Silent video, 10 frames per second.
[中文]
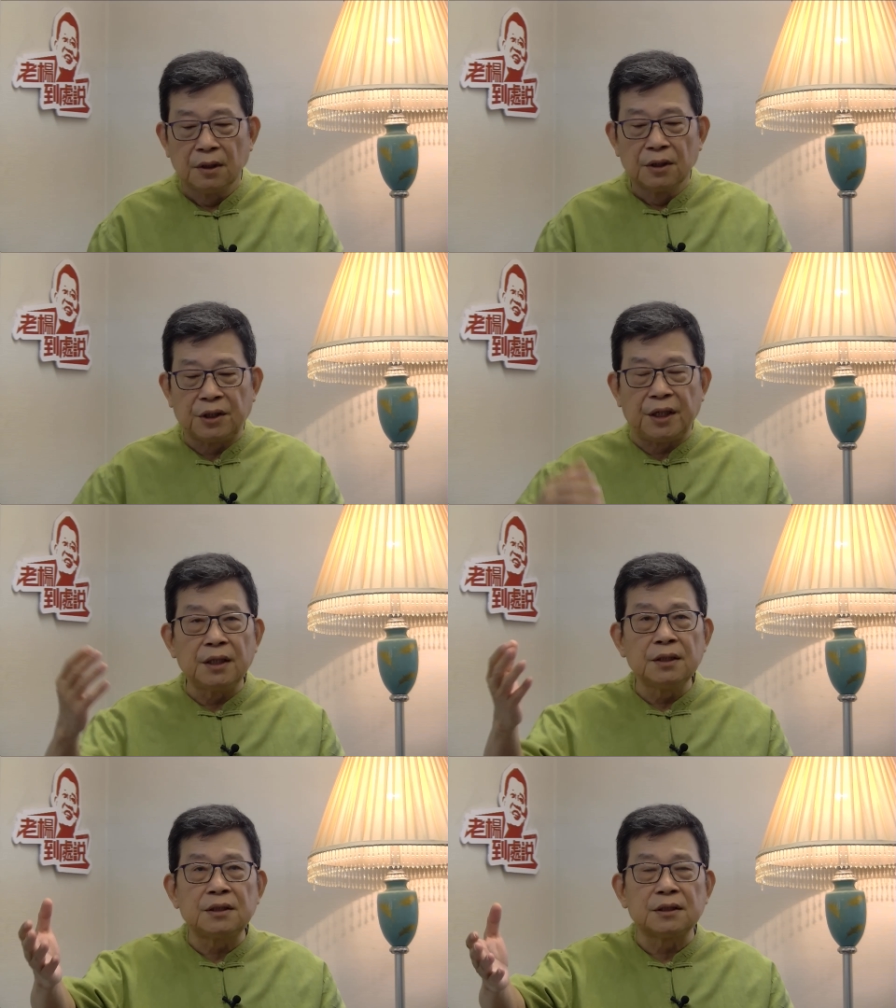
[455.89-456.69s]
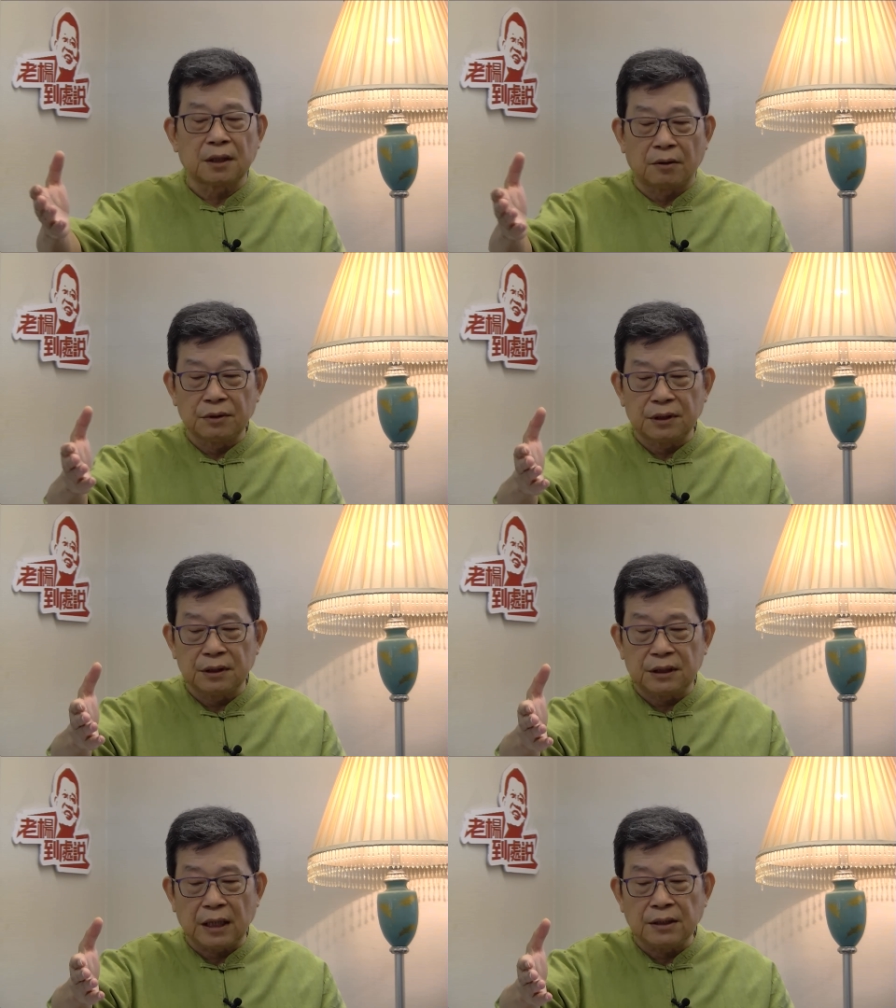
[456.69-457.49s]
停止投资
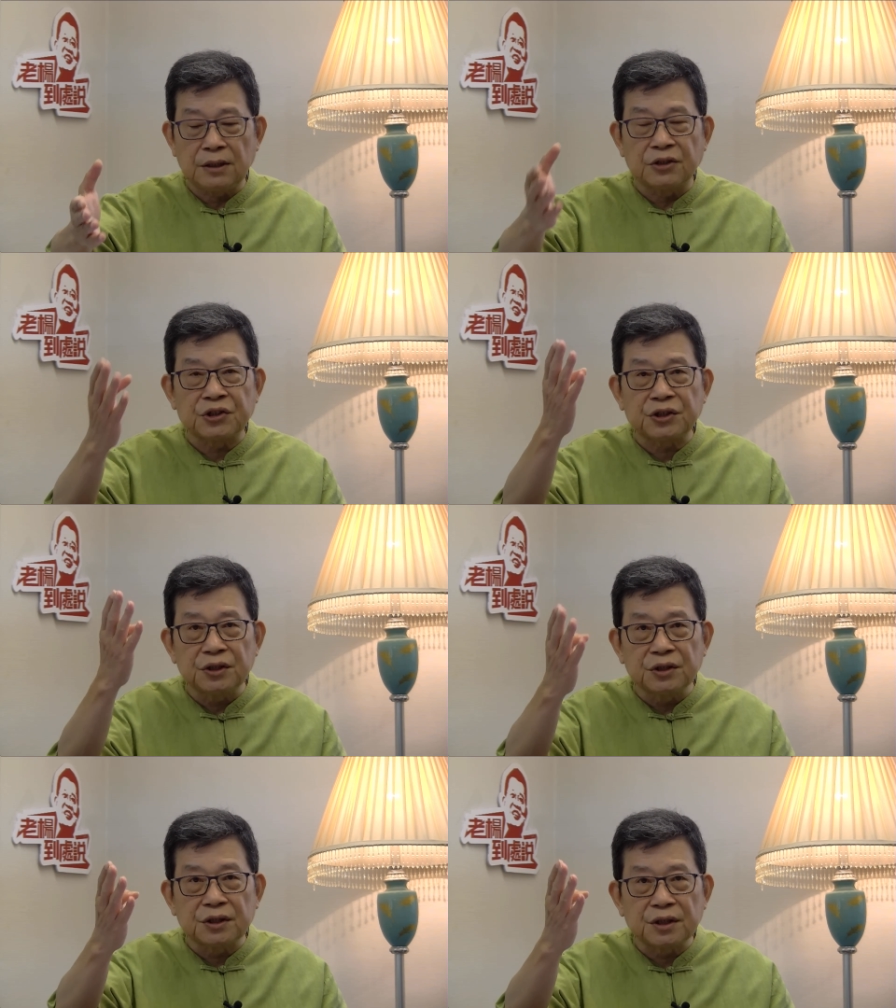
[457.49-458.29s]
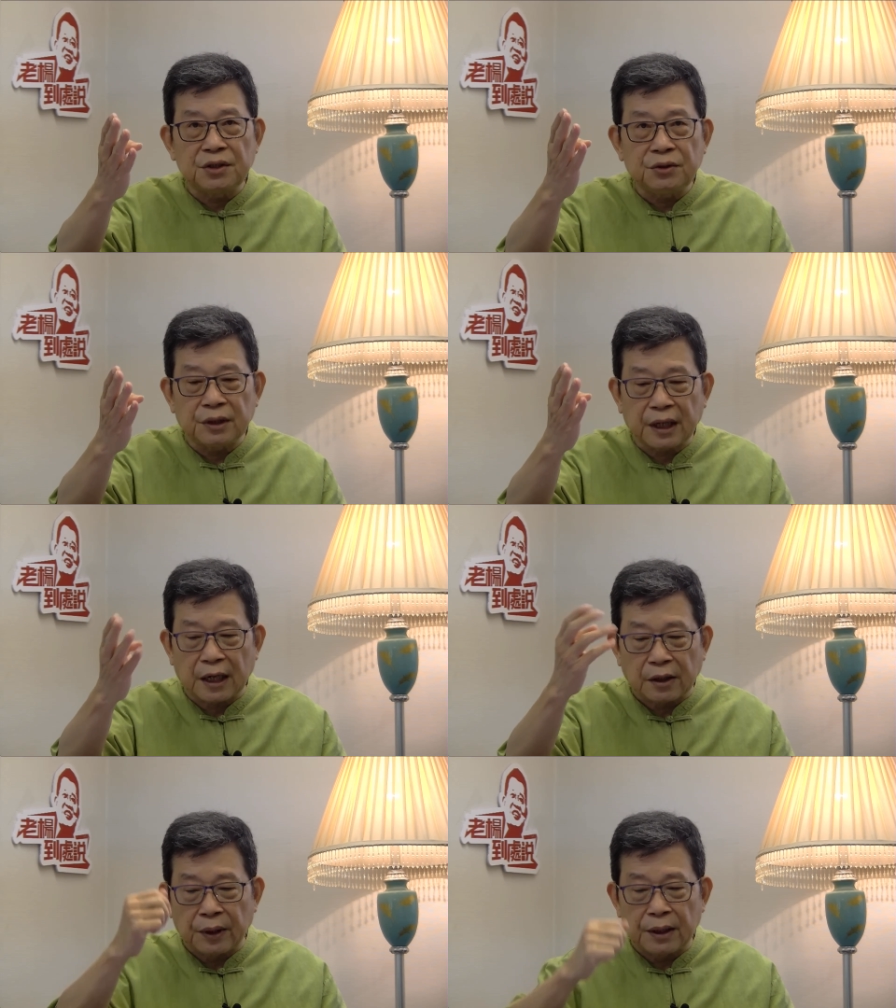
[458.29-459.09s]
将近了四十亿的港
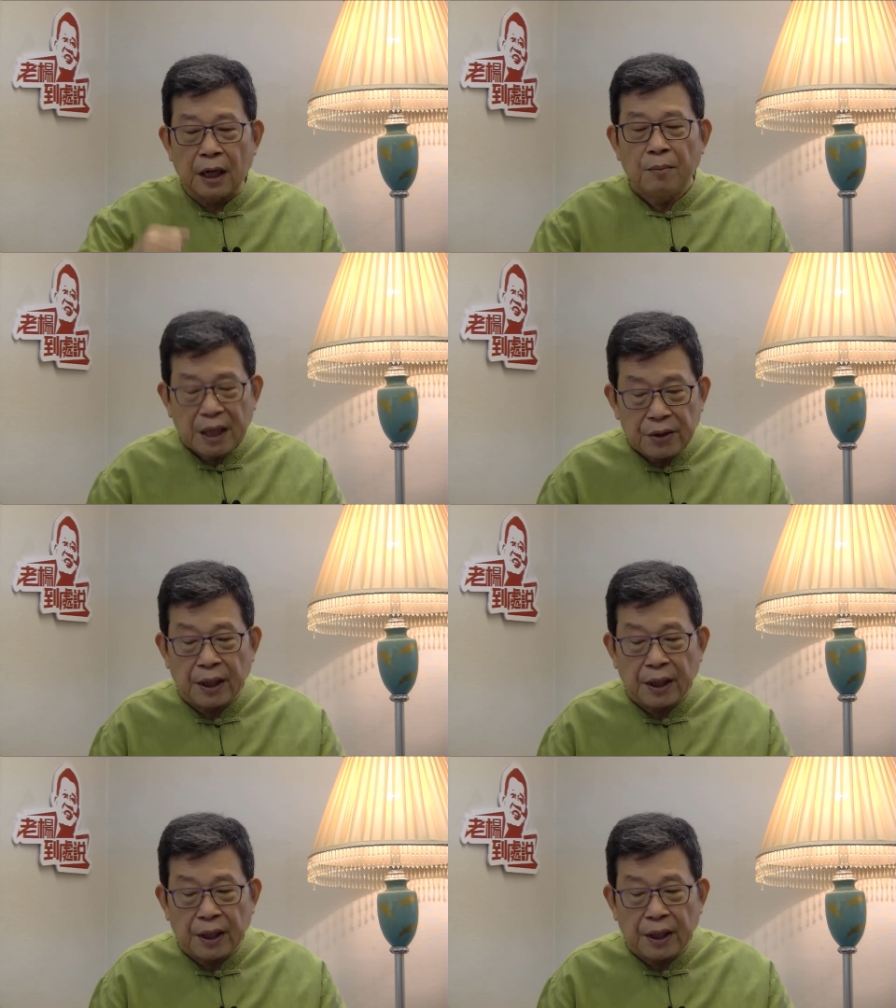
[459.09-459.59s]
元啊美元，